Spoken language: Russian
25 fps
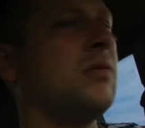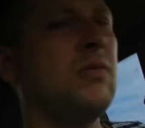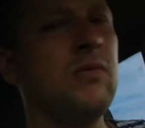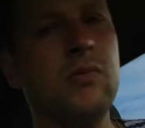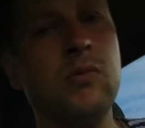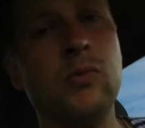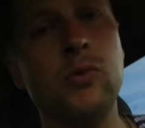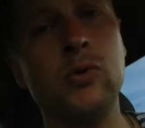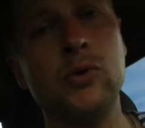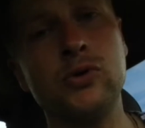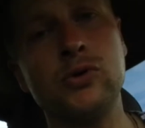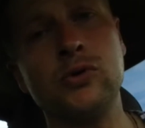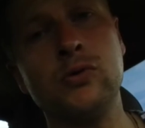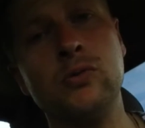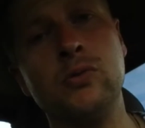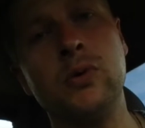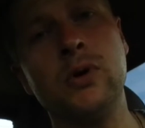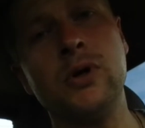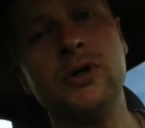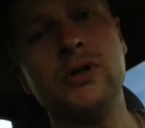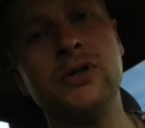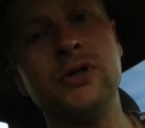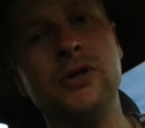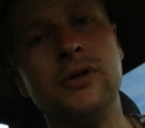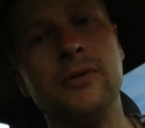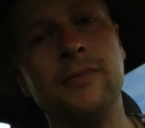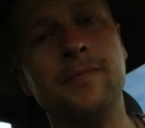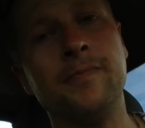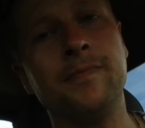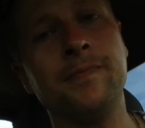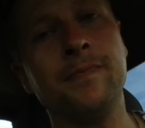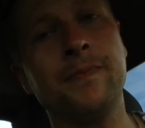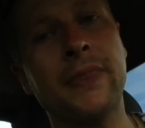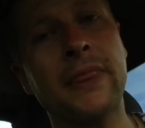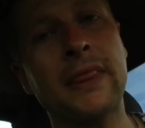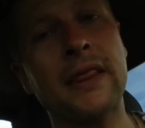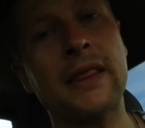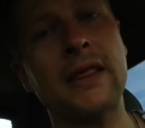Боже упаси.
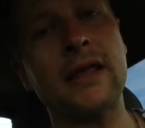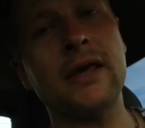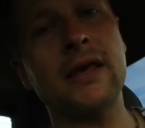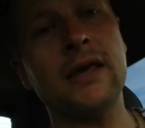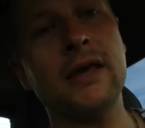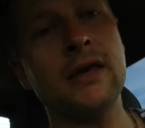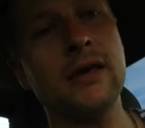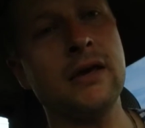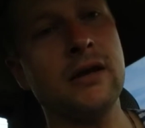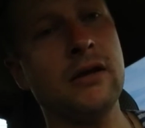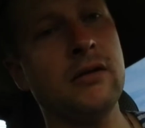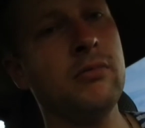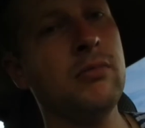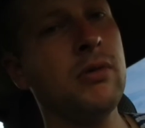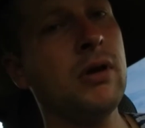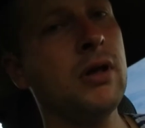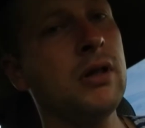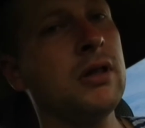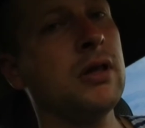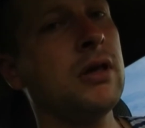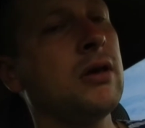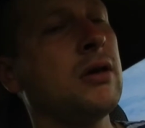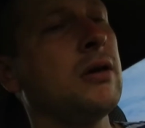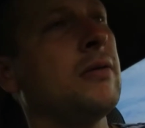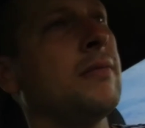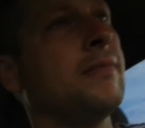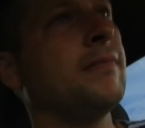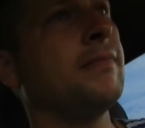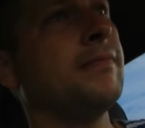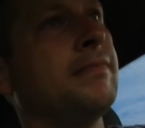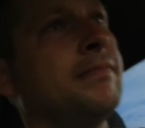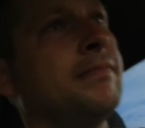Такие ребятки